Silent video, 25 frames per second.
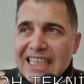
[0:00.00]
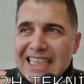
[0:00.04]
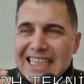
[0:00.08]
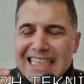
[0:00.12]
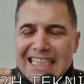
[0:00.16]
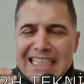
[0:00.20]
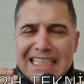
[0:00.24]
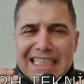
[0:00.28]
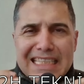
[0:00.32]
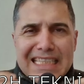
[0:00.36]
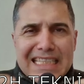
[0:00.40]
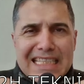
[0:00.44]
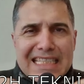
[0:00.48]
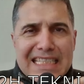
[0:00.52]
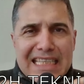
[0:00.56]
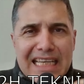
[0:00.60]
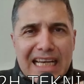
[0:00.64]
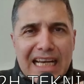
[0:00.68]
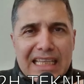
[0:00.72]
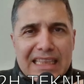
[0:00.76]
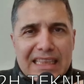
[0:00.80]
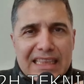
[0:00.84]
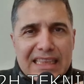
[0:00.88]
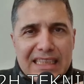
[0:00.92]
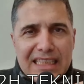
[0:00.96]
2
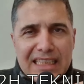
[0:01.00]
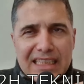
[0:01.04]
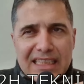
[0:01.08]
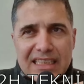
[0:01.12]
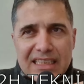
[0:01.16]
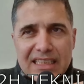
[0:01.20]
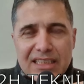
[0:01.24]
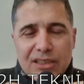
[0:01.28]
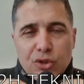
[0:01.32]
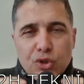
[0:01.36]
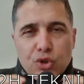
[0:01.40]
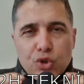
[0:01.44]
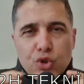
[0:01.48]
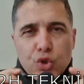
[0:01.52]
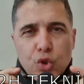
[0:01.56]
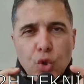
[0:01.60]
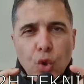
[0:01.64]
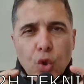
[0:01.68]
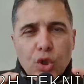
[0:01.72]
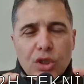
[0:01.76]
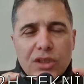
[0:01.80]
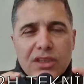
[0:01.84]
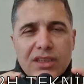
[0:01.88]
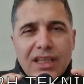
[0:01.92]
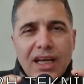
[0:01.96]
saatlik
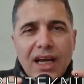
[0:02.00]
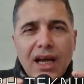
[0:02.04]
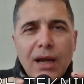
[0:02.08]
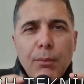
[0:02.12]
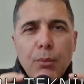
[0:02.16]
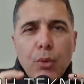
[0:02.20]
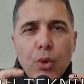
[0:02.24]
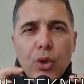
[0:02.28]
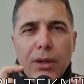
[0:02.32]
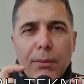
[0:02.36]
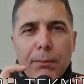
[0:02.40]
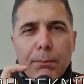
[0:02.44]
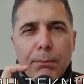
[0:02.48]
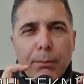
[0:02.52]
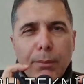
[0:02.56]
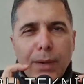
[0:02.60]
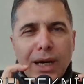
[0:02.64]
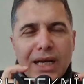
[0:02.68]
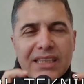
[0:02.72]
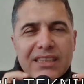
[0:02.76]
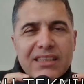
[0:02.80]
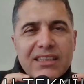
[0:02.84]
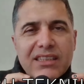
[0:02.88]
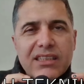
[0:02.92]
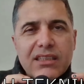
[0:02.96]
çok daha böyle
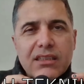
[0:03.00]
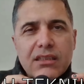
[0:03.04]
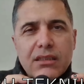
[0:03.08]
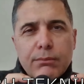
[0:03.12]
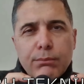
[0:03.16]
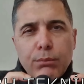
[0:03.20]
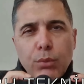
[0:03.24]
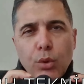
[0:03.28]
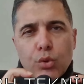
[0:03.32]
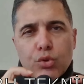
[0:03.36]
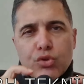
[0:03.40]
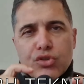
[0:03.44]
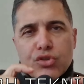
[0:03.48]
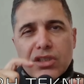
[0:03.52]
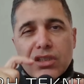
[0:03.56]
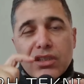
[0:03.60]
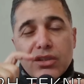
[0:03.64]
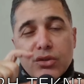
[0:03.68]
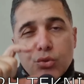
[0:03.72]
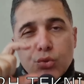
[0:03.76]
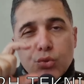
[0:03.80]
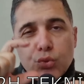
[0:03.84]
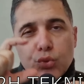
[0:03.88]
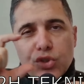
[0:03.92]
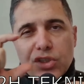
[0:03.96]
mantıklı
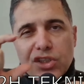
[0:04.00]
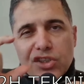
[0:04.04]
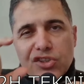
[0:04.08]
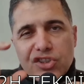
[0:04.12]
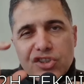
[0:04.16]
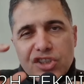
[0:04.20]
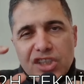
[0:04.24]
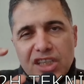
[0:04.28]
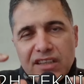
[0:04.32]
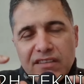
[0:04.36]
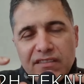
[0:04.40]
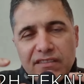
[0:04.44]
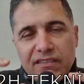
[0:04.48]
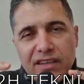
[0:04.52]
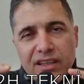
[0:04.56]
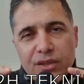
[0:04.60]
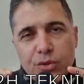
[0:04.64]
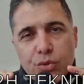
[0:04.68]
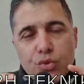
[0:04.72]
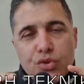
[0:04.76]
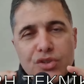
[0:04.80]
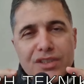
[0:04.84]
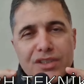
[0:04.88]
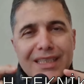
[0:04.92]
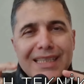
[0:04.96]
borsanın düşeceği ve
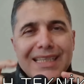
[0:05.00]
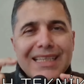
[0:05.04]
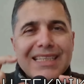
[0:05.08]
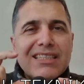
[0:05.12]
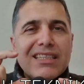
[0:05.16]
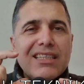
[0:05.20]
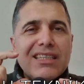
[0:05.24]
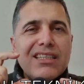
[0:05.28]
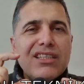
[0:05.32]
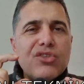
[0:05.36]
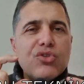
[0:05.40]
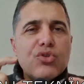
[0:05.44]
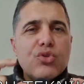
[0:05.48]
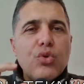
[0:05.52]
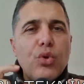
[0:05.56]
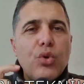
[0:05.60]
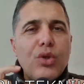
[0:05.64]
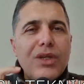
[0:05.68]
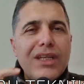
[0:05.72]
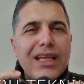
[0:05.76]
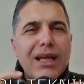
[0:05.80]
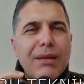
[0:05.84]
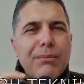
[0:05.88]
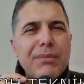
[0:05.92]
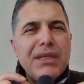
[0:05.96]
yükseleceğini
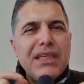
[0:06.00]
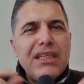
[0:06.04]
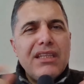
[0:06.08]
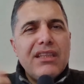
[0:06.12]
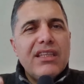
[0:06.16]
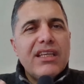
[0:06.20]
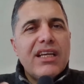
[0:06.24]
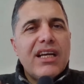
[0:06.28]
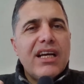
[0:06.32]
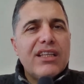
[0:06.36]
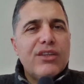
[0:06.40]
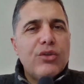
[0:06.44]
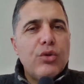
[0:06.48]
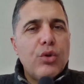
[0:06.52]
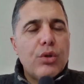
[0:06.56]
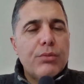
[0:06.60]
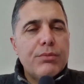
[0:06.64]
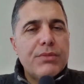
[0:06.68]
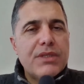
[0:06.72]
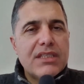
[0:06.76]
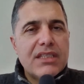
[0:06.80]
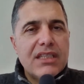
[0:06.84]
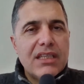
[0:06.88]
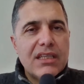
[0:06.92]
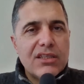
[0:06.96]
söyleyen bir indikatör
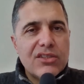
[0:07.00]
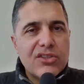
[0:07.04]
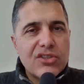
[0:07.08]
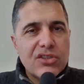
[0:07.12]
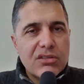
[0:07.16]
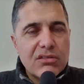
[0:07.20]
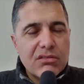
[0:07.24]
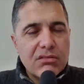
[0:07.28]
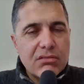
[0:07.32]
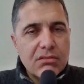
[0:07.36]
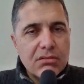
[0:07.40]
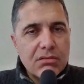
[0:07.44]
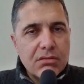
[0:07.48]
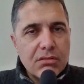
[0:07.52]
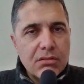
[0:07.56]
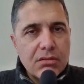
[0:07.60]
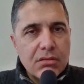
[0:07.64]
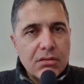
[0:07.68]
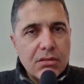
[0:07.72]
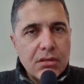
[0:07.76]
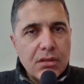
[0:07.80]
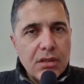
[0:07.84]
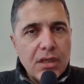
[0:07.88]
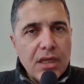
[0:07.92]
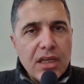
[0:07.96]
bizler için.
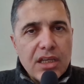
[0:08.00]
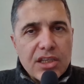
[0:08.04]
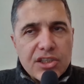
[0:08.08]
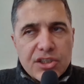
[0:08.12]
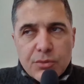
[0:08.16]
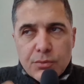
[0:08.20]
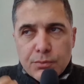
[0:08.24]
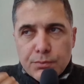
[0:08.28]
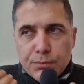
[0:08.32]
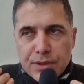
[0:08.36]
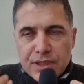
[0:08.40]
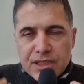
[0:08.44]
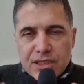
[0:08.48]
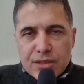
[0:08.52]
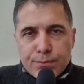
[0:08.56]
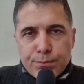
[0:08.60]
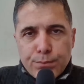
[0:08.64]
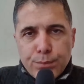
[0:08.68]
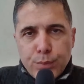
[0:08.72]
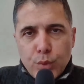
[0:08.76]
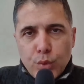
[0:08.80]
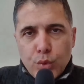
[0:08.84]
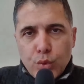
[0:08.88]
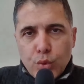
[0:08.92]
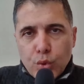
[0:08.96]
Şimdi biz
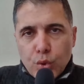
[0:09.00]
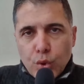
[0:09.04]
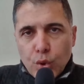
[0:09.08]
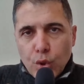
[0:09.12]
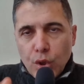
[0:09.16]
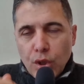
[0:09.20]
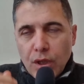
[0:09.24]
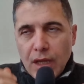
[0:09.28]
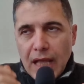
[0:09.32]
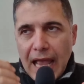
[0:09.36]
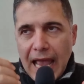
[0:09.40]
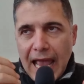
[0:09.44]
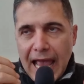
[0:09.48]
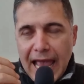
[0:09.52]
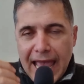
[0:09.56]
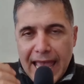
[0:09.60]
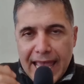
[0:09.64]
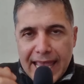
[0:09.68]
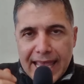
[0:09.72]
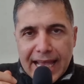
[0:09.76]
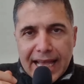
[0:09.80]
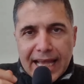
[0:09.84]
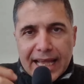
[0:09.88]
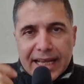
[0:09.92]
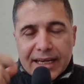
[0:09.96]
bu
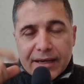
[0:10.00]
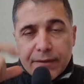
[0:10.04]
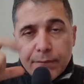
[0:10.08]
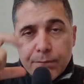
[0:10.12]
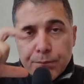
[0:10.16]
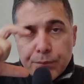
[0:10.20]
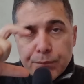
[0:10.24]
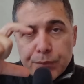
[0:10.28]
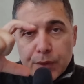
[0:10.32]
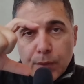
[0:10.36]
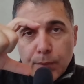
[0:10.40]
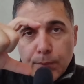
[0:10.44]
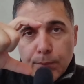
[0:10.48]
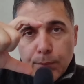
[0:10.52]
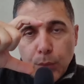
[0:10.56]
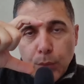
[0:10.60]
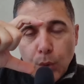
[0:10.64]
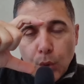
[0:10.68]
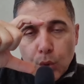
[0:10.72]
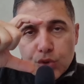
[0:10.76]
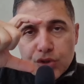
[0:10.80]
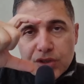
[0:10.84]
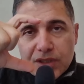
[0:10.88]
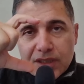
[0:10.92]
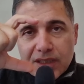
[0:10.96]
eğer
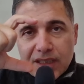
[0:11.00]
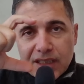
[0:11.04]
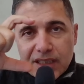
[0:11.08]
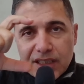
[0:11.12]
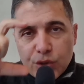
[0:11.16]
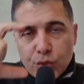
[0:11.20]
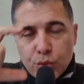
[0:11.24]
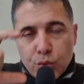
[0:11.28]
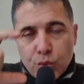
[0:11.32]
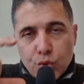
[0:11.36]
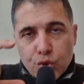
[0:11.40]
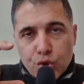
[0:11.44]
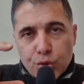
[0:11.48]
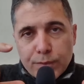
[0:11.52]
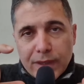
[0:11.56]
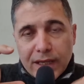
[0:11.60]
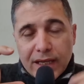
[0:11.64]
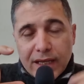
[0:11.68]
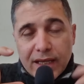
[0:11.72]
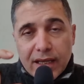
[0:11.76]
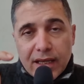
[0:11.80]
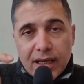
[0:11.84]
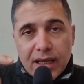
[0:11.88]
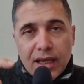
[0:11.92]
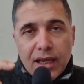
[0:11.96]
borsadaki düşme